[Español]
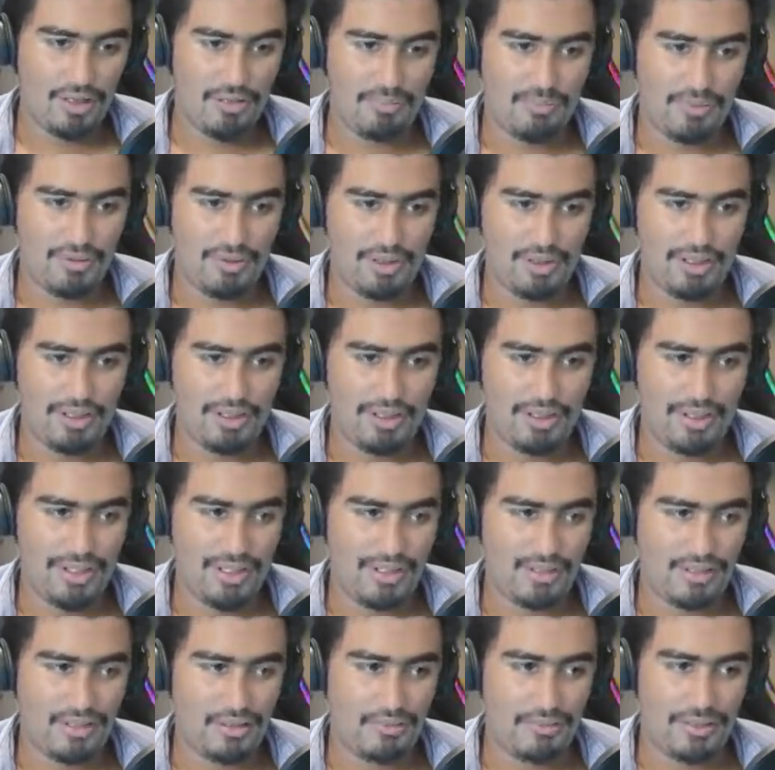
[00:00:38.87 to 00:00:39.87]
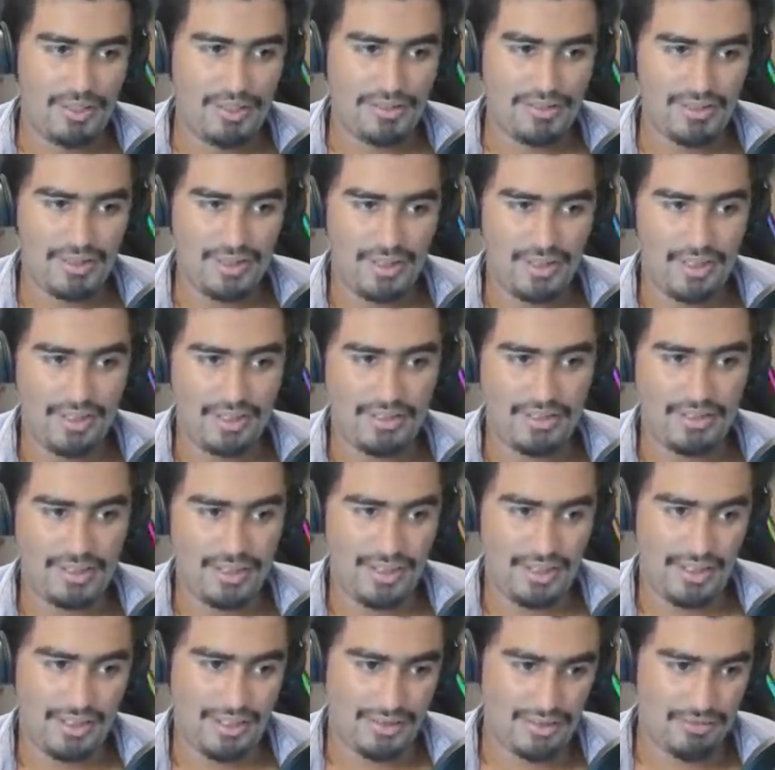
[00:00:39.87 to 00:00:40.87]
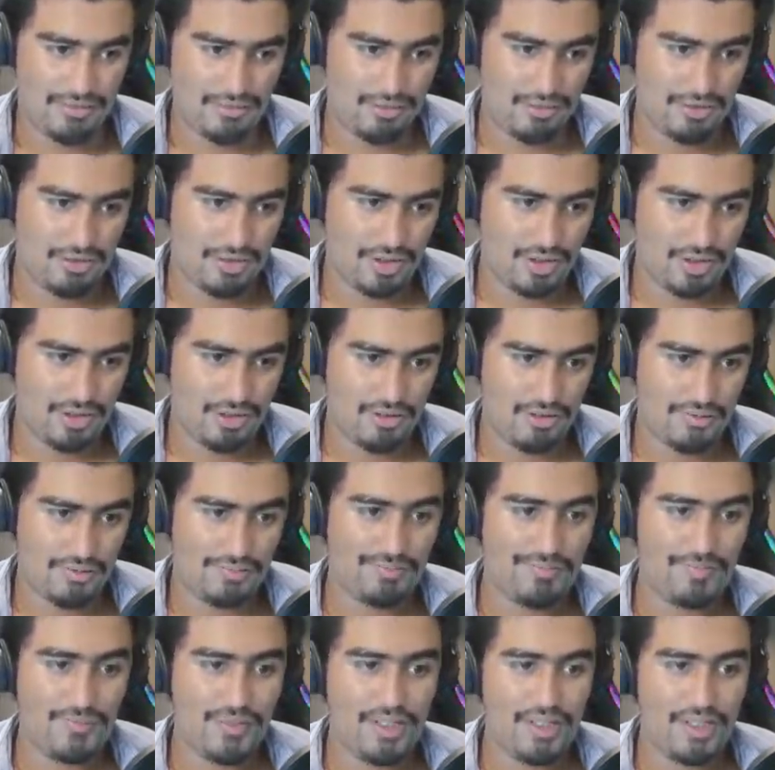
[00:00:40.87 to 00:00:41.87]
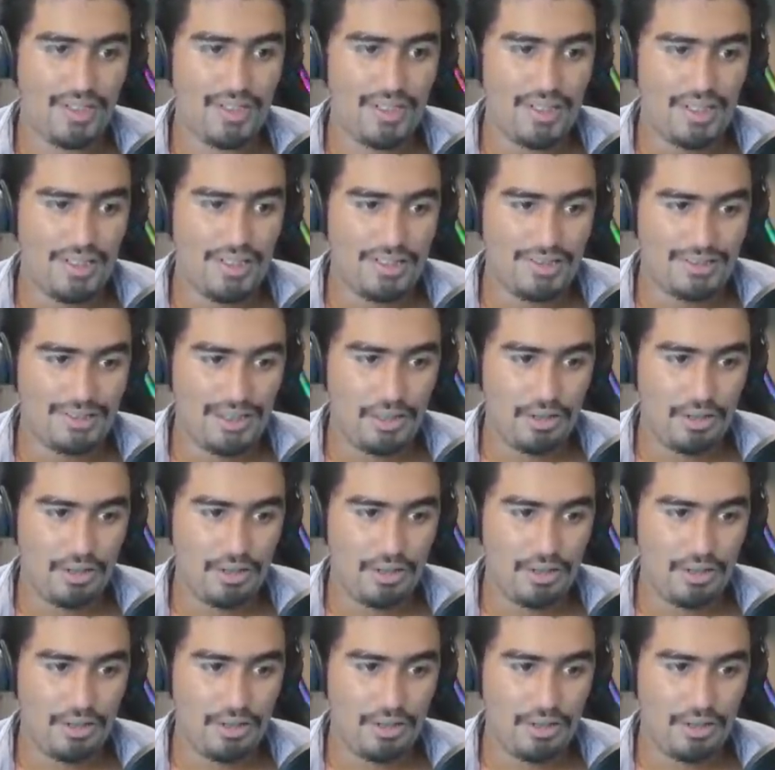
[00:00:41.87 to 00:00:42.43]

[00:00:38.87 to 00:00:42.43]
poner activar esa, función si